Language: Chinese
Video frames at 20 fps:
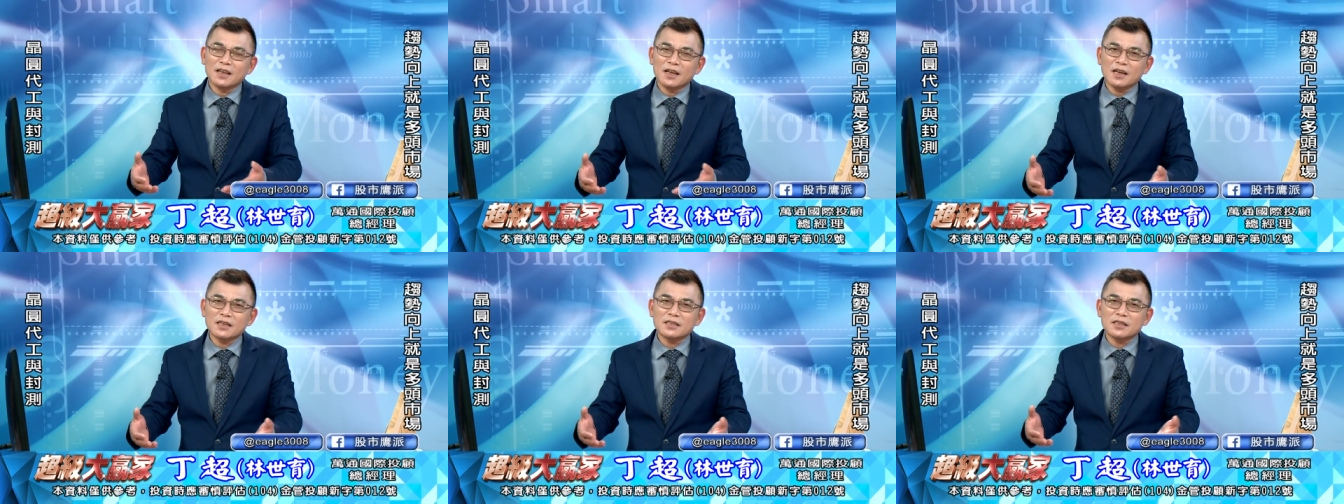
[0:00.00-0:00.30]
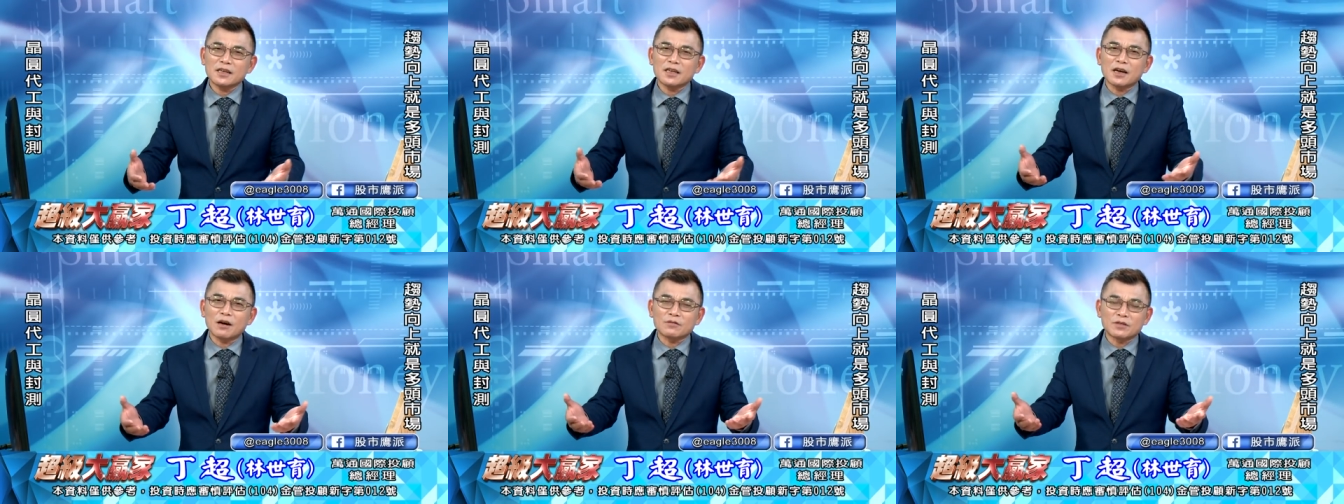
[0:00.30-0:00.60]
那是
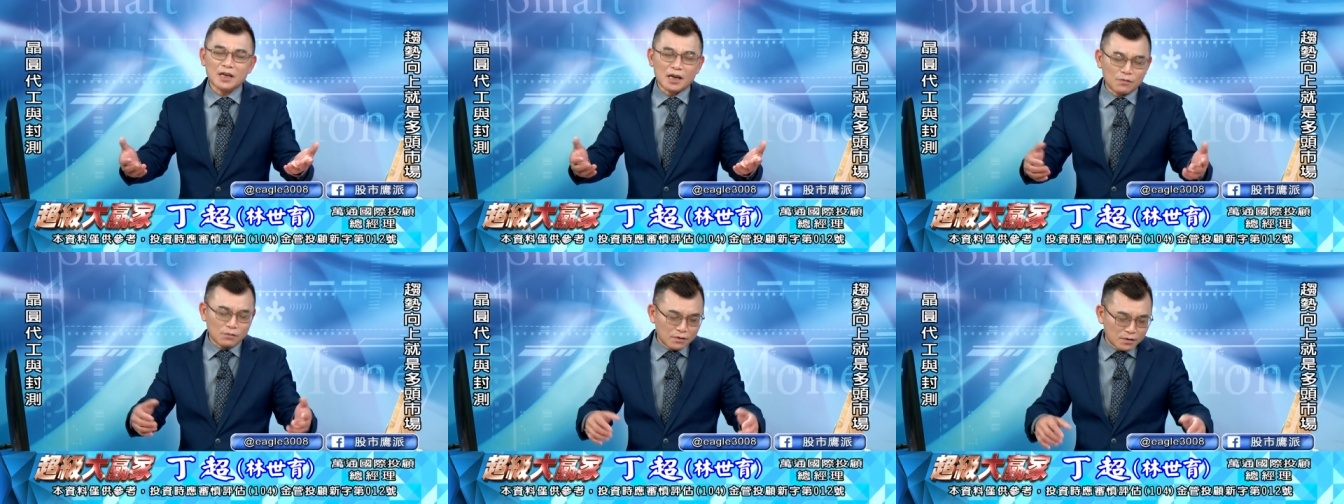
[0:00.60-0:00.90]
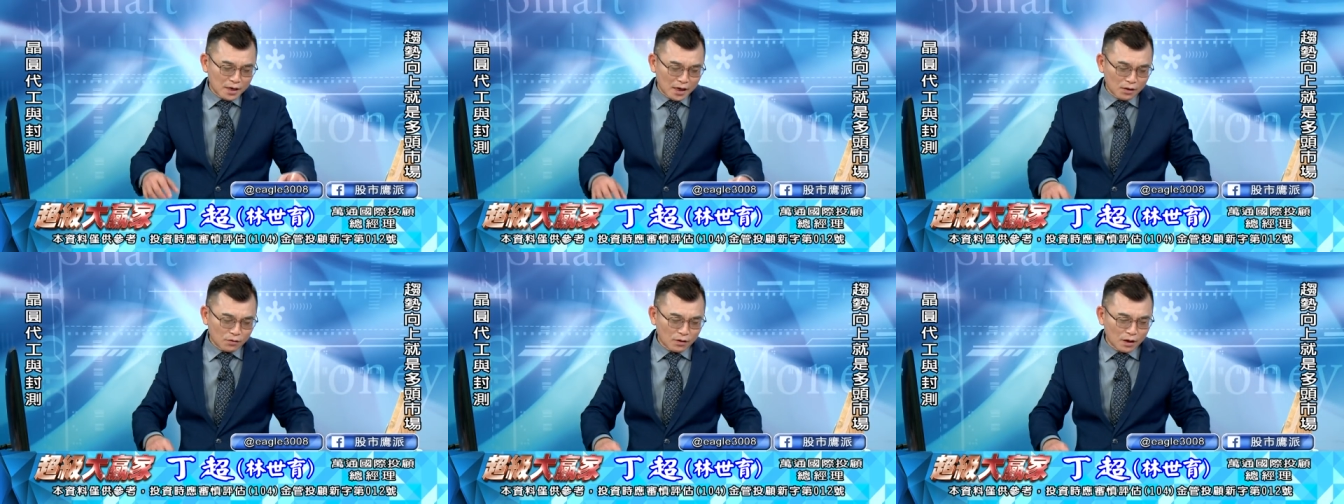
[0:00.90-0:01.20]
你高塞
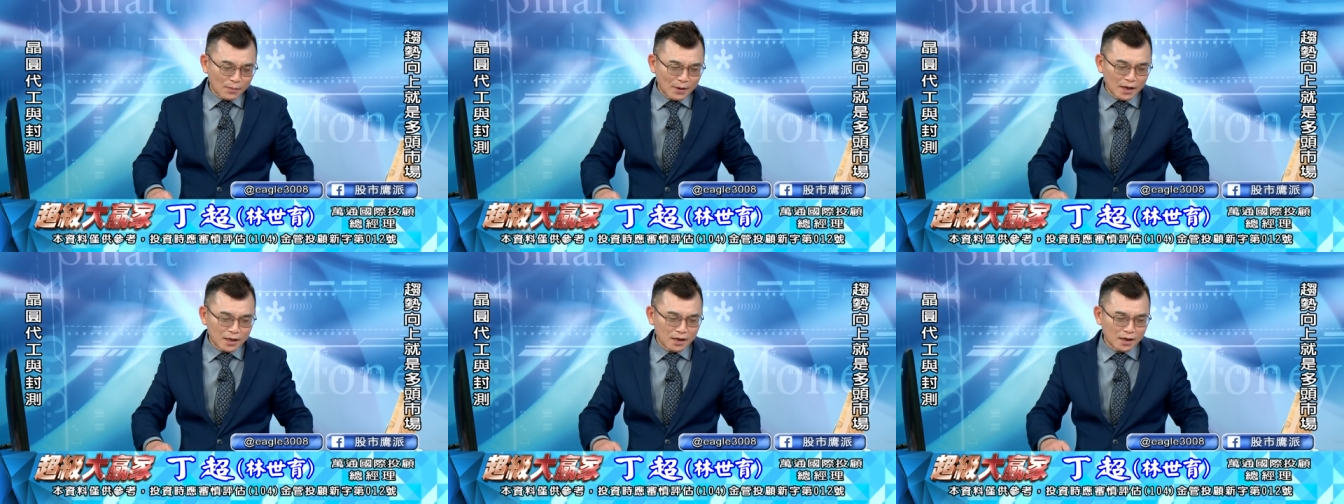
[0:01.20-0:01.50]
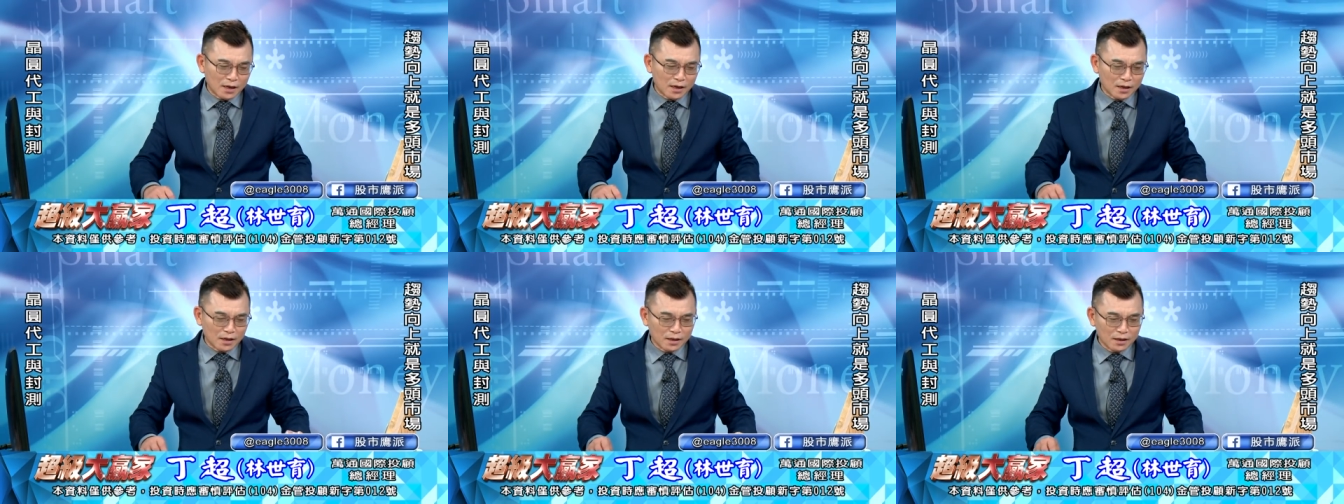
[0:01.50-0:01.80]
稳啊，讲个歹
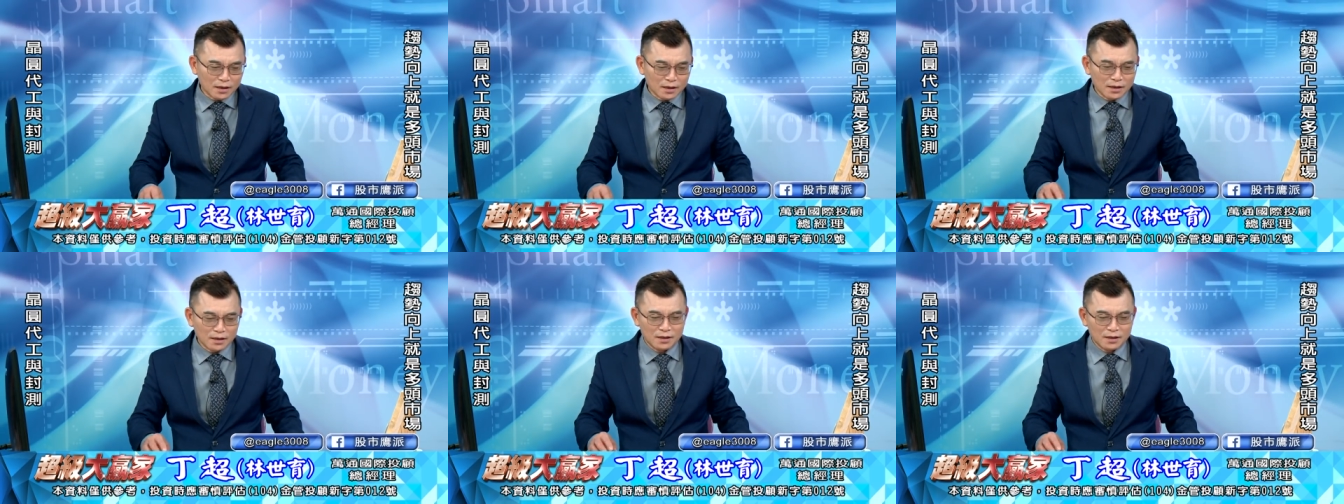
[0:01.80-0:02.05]
听哩。